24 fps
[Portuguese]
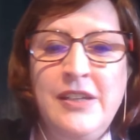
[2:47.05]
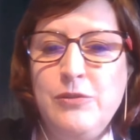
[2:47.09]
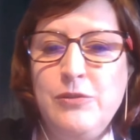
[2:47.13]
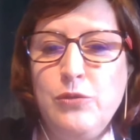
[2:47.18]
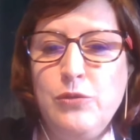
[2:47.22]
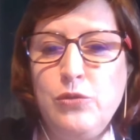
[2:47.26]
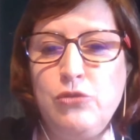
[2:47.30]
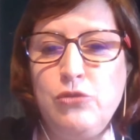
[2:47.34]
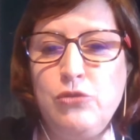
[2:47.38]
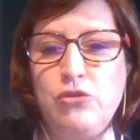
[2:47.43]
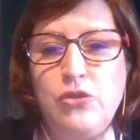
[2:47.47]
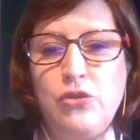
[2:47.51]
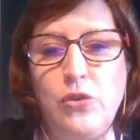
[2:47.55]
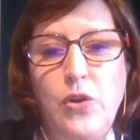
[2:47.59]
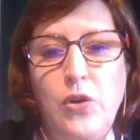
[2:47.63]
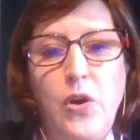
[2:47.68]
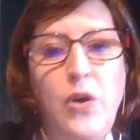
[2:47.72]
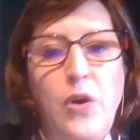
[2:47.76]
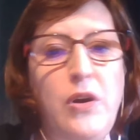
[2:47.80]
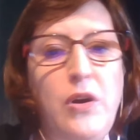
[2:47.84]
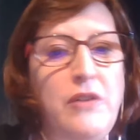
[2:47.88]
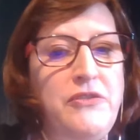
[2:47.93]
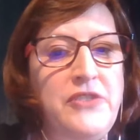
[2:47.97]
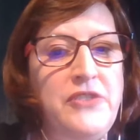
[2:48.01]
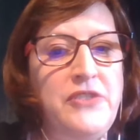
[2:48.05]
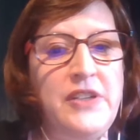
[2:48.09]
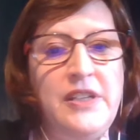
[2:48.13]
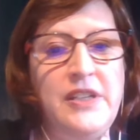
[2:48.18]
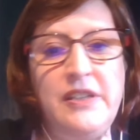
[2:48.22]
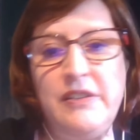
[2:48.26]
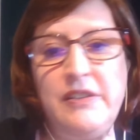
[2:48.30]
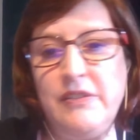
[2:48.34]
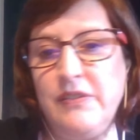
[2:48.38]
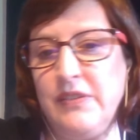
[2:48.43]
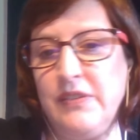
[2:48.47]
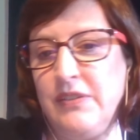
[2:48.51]
dos
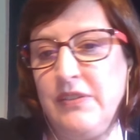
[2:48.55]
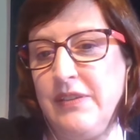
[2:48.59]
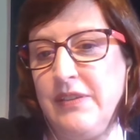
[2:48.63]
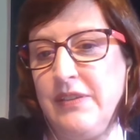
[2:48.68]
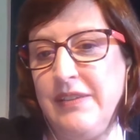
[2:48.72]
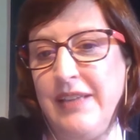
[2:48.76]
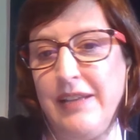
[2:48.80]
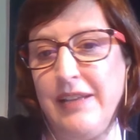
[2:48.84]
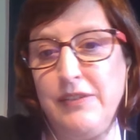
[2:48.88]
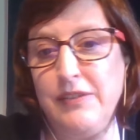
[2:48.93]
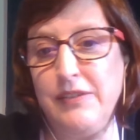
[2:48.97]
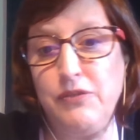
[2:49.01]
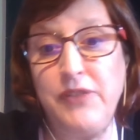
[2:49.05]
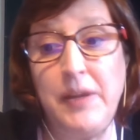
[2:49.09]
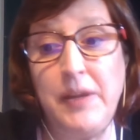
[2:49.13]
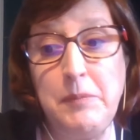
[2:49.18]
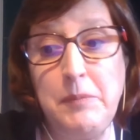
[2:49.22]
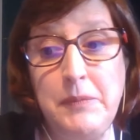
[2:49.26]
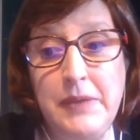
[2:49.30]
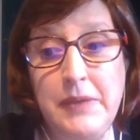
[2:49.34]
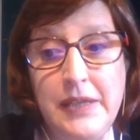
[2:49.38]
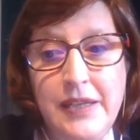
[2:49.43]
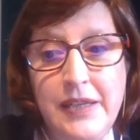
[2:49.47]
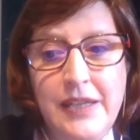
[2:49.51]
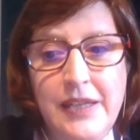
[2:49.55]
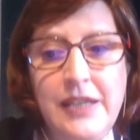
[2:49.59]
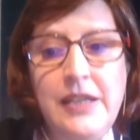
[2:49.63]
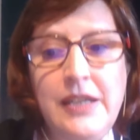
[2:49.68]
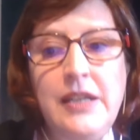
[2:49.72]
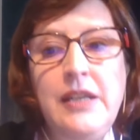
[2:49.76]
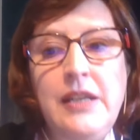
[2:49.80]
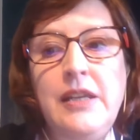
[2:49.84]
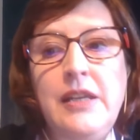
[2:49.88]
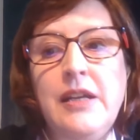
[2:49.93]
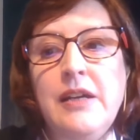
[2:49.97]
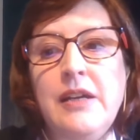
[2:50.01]
jovens, das
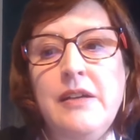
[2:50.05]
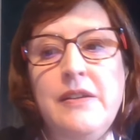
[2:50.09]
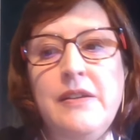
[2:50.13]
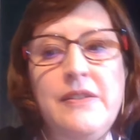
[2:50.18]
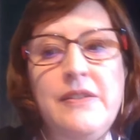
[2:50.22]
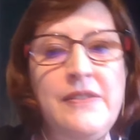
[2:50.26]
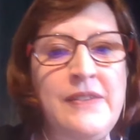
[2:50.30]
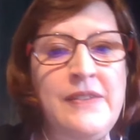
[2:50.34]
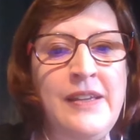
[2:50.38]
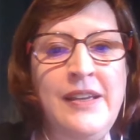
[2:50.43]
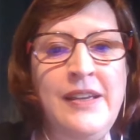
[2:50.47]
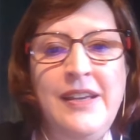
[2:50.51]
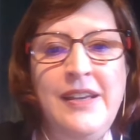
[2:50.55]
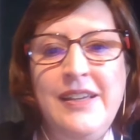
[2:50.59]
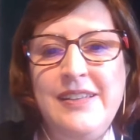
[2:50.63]
famílias,